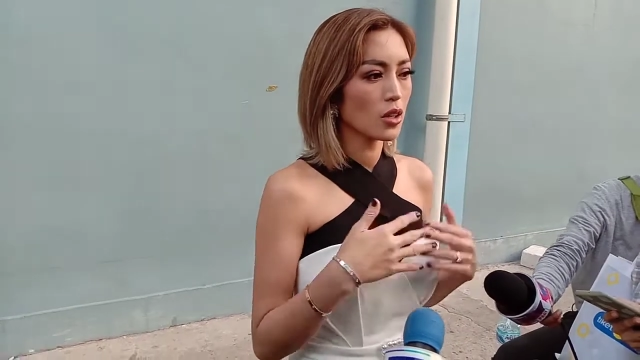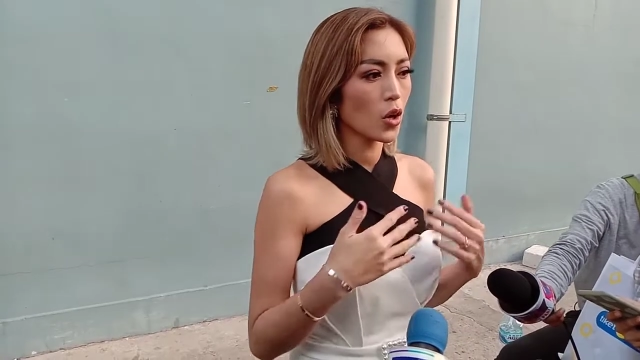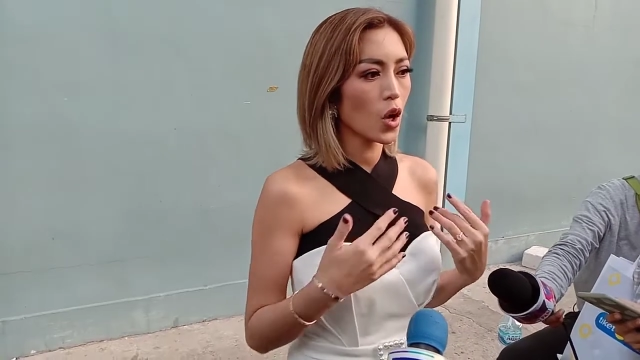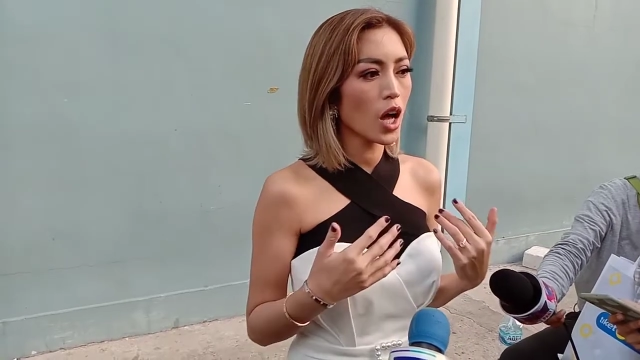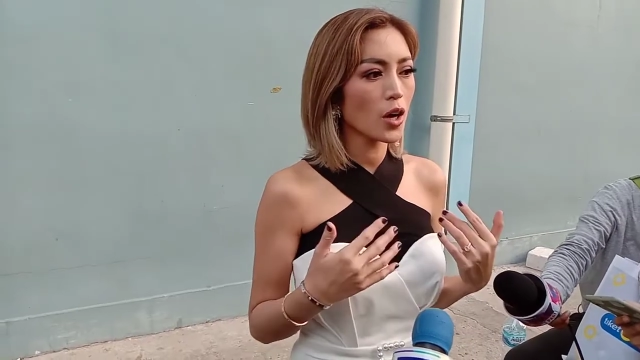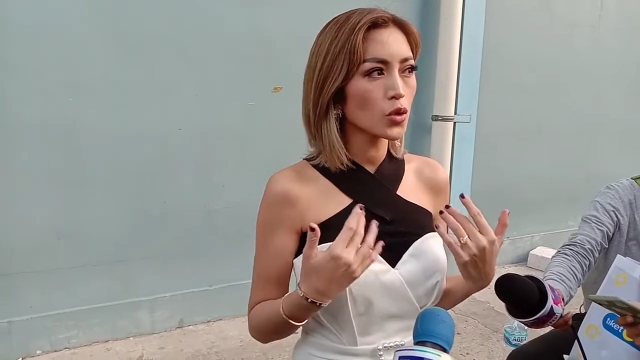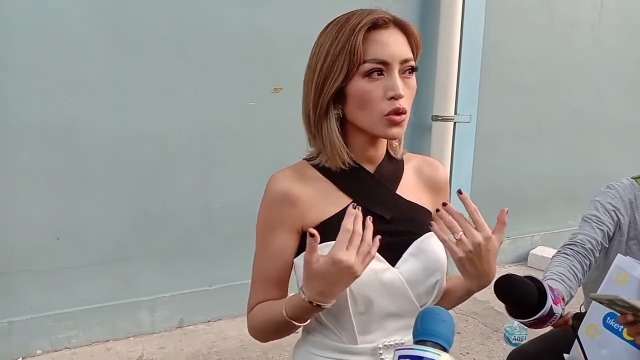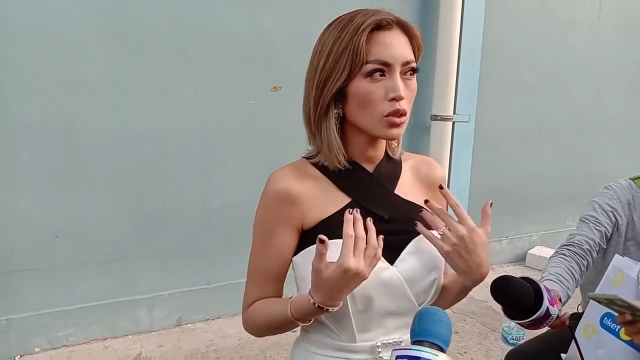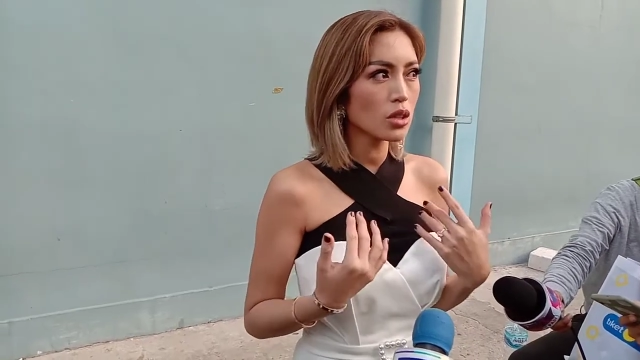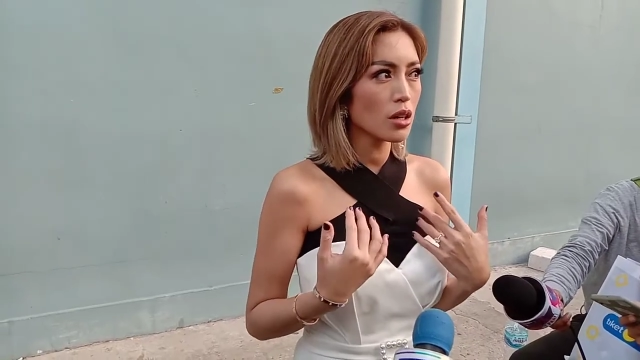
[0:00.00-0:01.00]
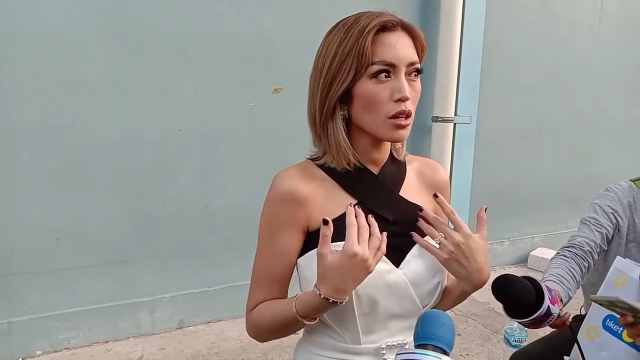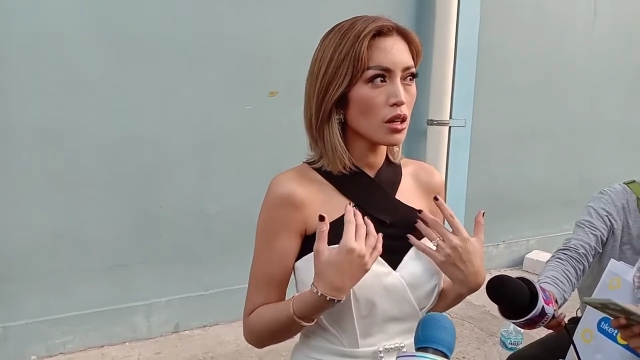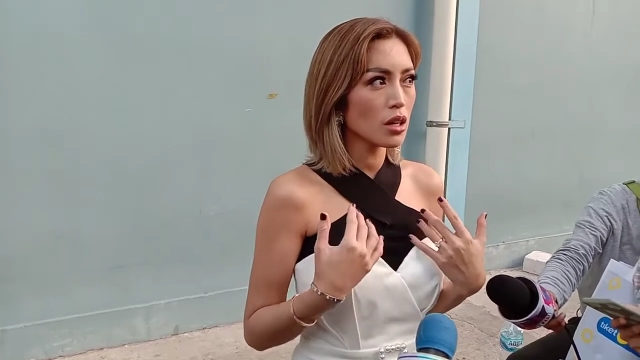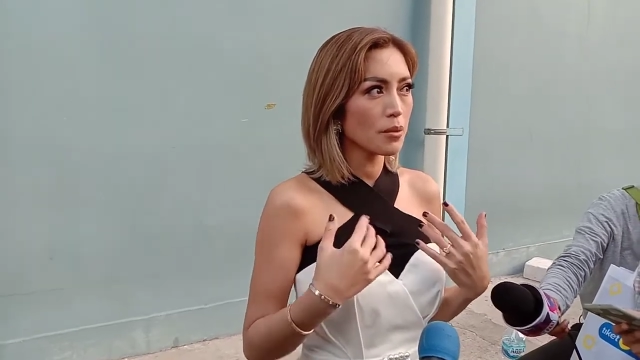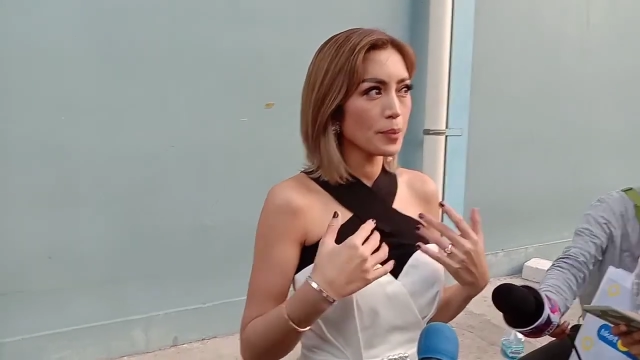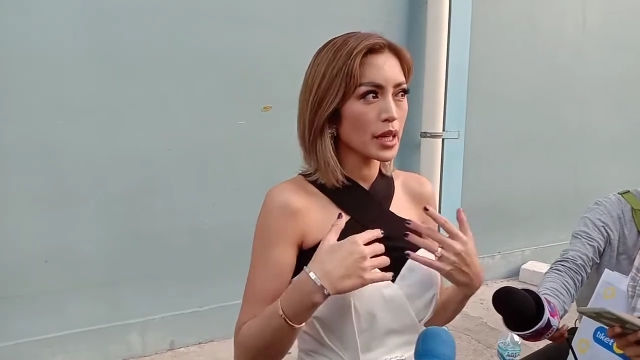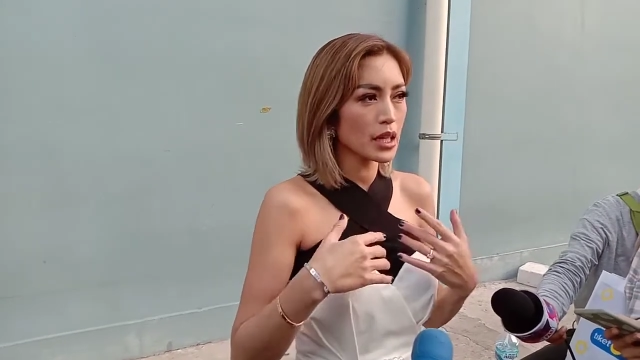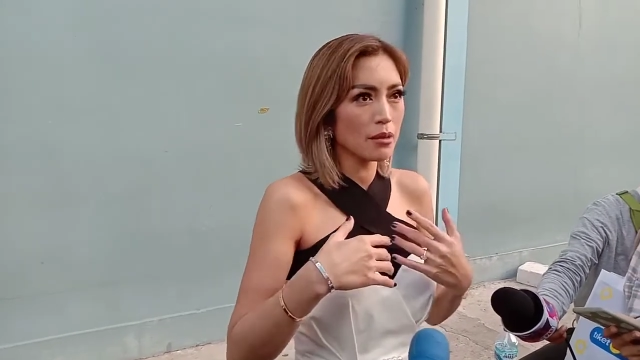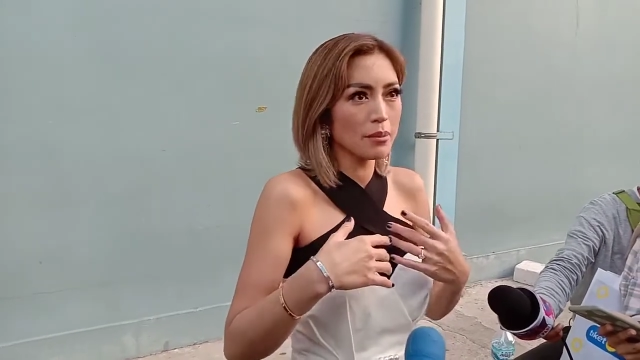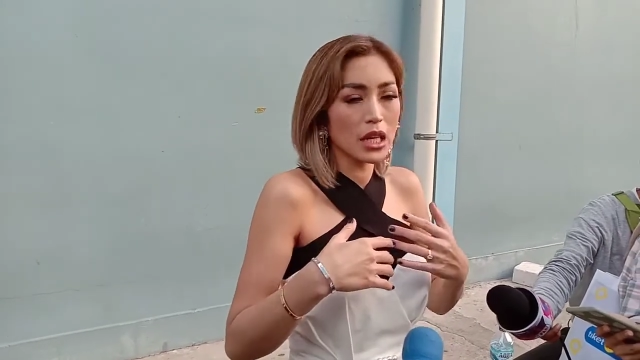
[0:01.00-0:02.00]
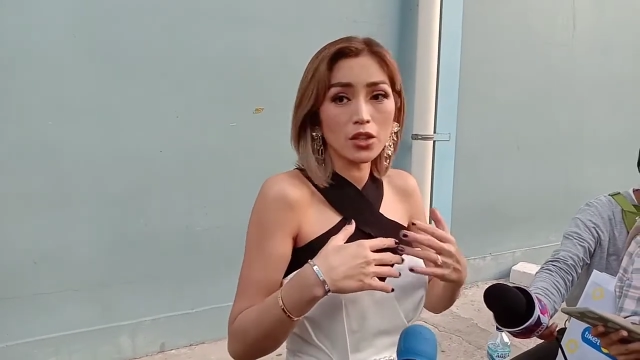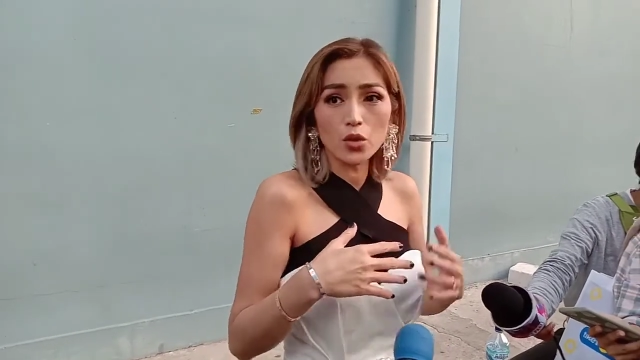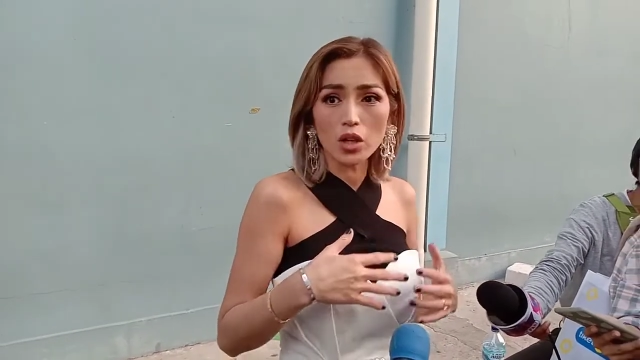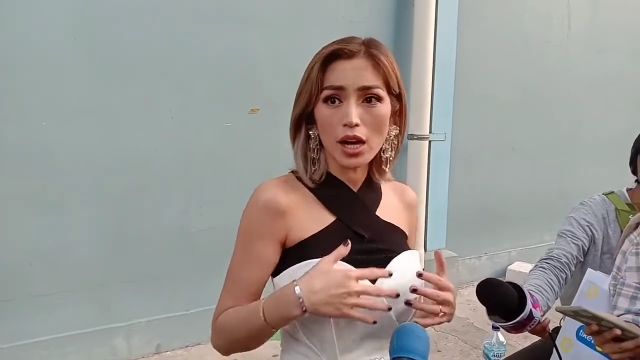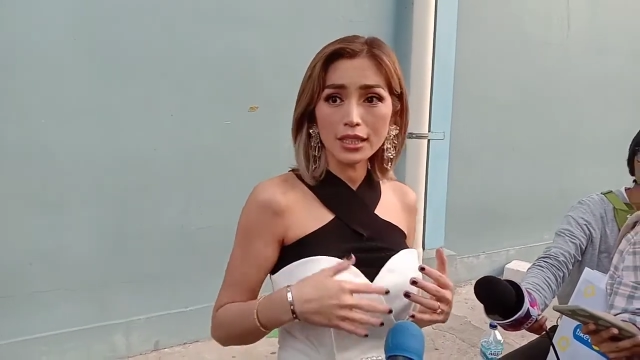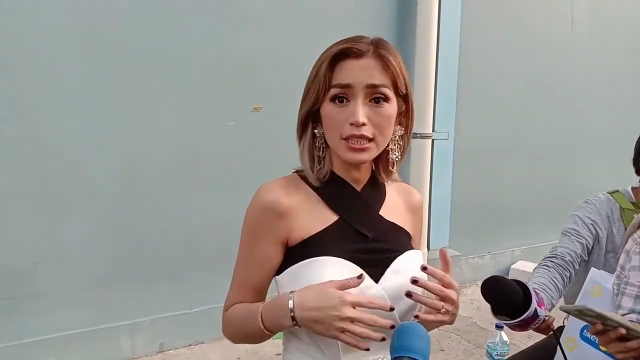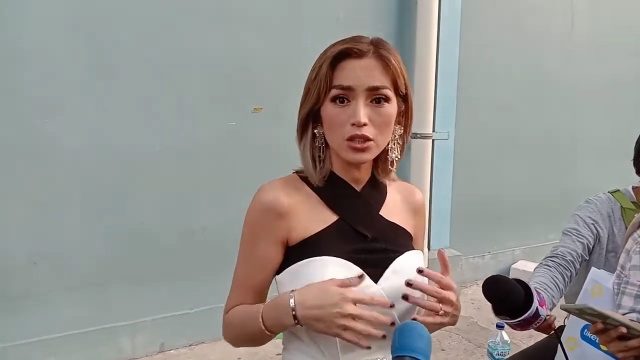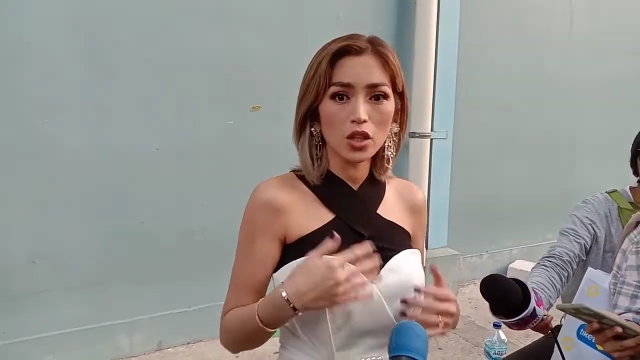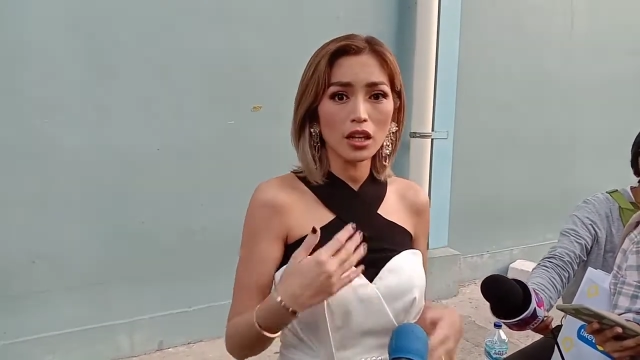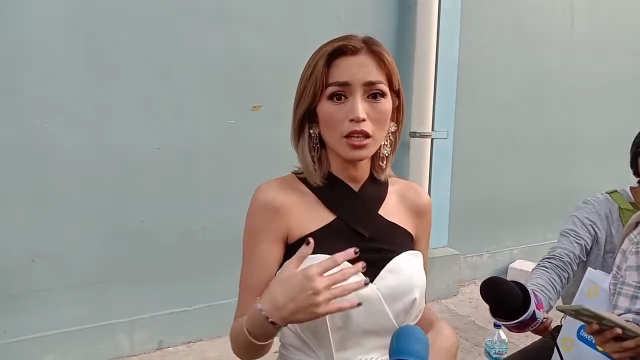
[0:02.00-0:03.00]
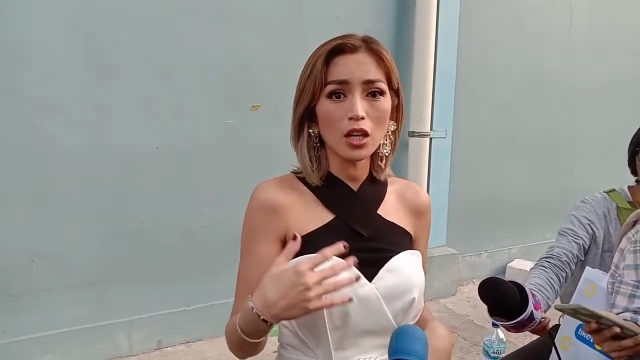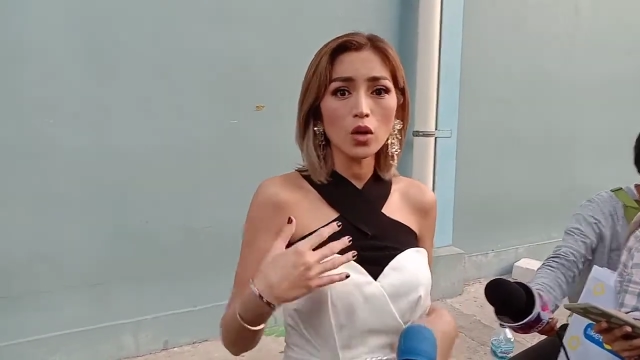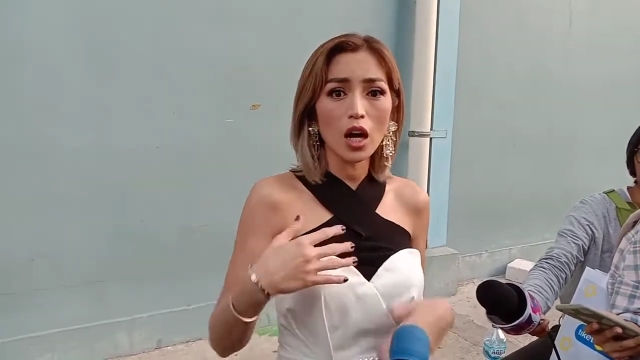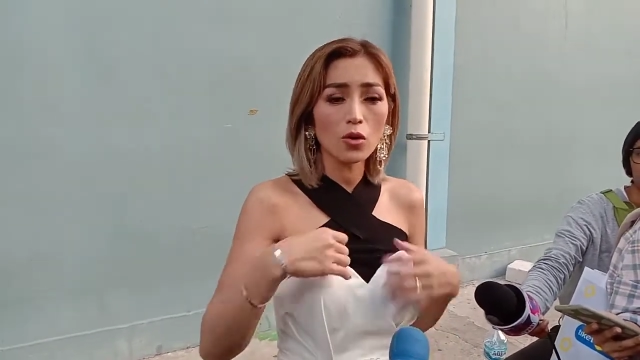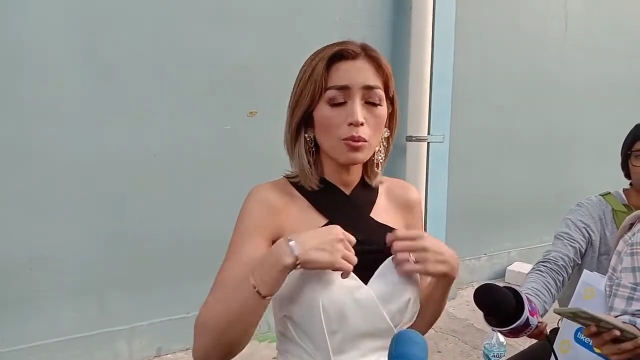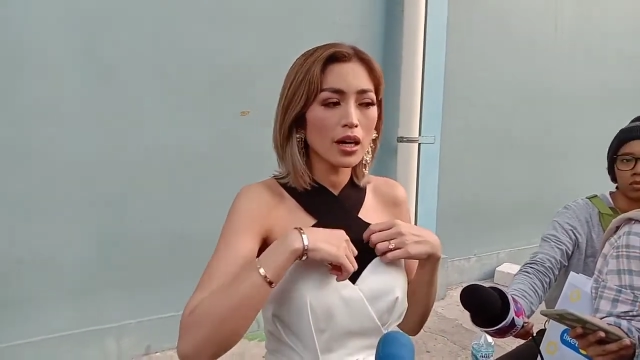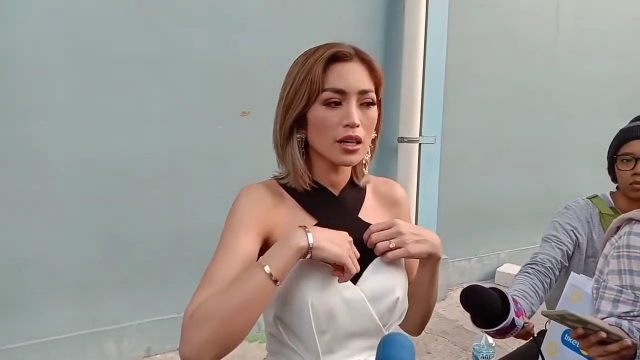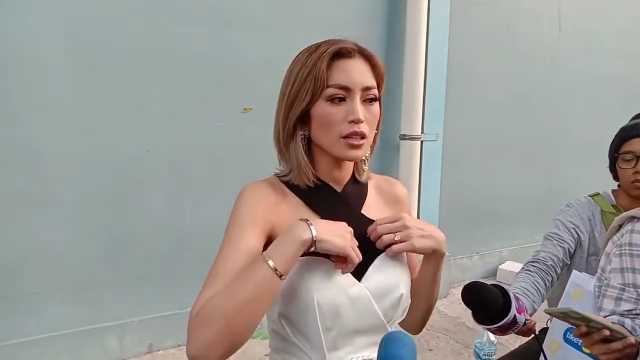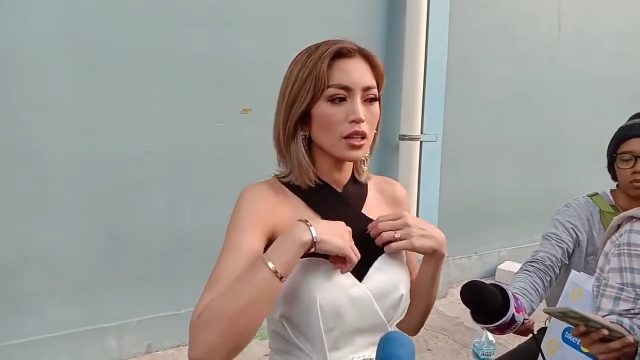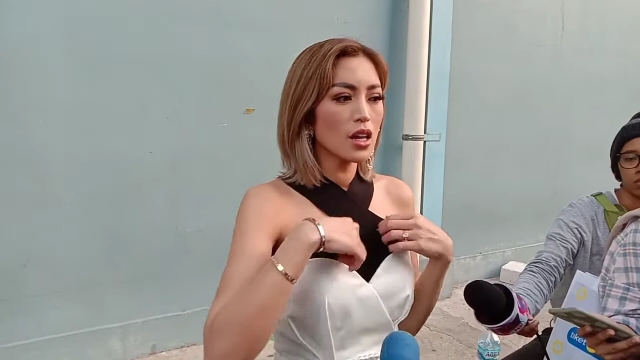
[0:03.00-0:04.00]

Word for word: kalau aku tuh uh, lebih lentur aja soalnya kan aku kaku banget